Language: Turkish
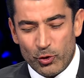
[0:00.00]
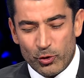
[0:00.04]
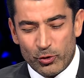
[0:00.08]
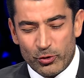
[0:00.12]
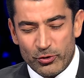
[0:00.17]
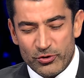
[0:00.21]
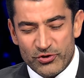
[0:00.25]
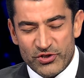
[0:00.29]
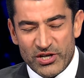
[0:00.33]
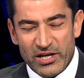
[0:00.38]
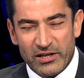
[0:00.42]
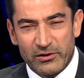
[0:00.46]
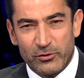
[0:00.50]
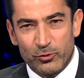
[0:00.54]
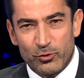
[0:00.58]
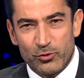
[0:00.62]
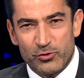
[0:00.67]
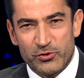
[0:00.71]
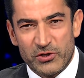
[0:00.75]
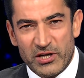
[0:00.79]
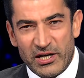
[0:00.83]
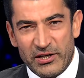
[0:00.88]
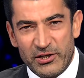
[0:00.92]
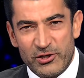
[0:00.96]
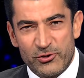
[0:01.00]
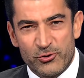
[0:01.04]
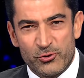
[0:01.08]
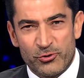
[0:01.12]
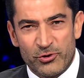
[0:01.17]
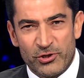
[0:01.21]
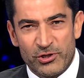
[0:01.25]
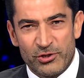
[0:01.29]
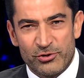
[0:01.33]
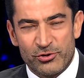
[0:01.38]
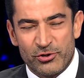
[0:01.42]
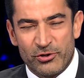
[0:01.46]
okuyacak. 30 saniye
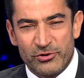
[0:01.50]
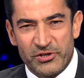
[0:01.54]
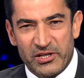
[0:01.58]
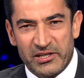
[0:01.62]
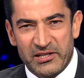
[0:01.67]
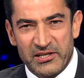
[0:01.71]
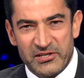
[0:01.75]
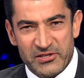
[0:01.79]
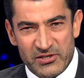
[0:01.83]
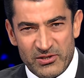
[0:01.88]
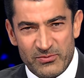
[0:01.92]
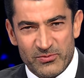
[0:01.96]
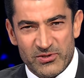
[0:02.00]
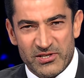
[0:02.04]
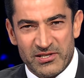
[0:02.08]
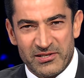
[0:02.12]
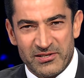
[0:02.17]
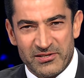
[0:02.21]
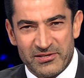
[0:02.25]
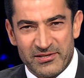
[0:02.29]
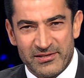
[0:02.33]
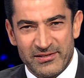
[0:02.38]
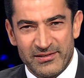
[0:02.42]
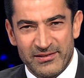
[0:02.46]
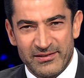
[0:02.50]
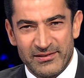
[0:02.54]
süreniz olacak. Hazır mısınız?